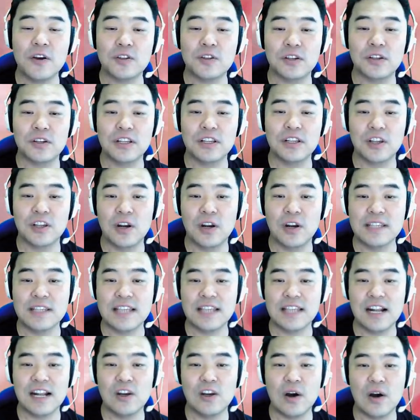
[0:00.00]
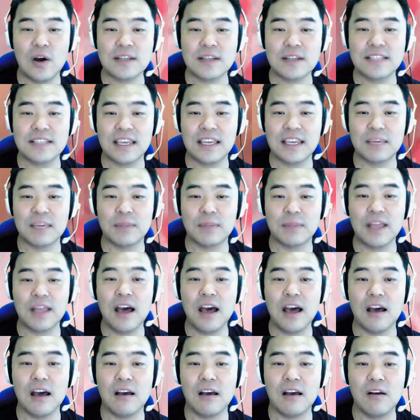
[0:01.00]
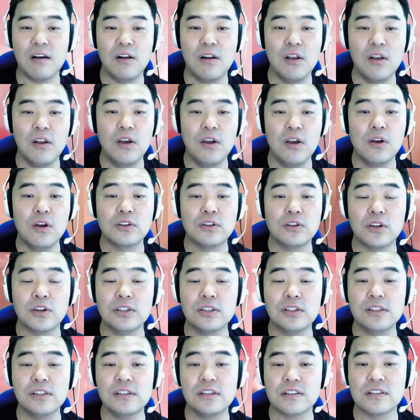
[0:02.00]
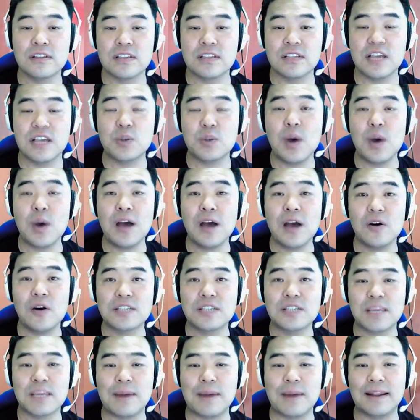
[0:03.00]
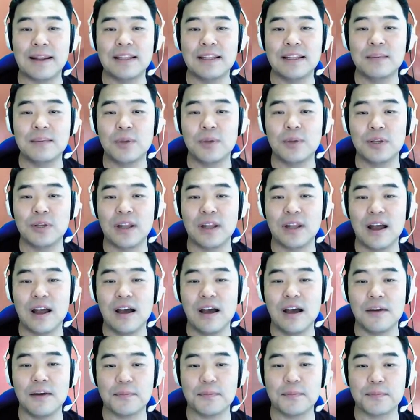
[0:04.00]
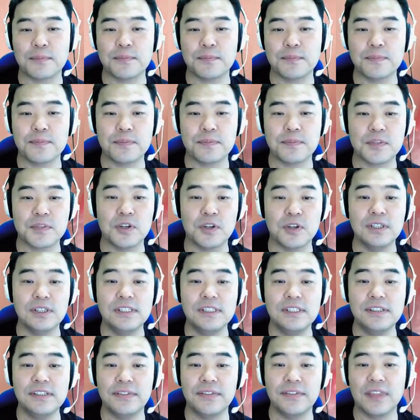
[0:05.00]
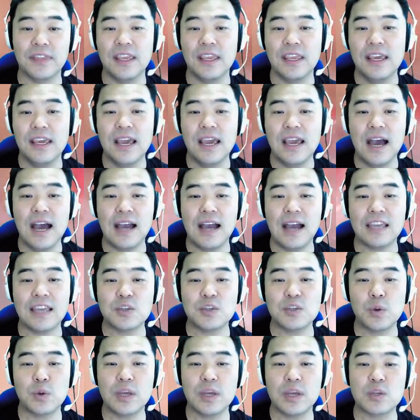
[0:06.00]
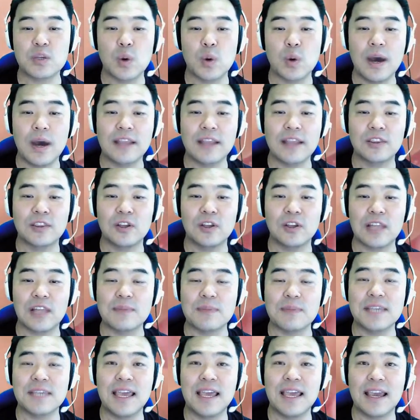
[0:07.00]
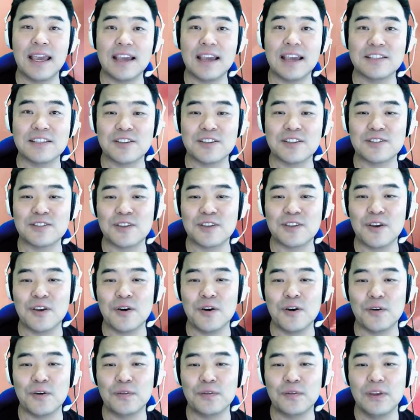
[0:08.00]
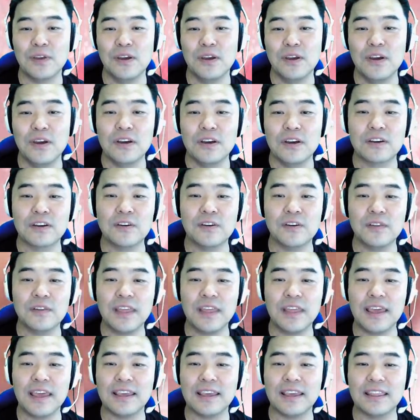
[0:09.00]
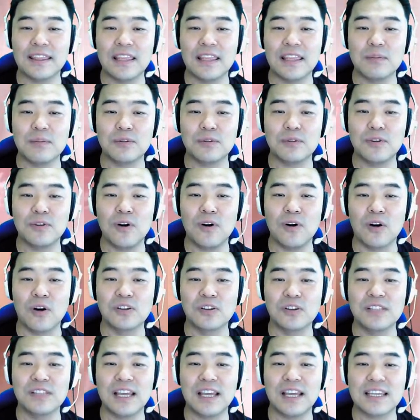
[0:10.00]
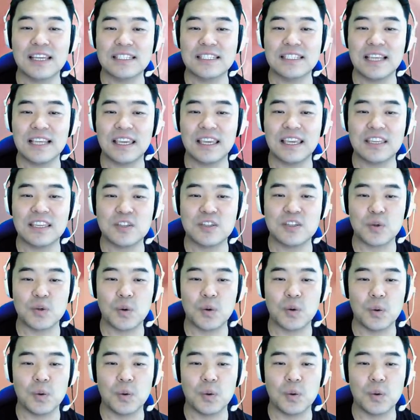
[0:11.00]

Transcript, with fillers: 저는 열네 살 여학생입니다. 저는 사소한 것에 반하는 편이라 음, 저는 학기 초에 좋아했던 남자애가 있었어요. 그런데 이때부터 어긋나기 시작했죠.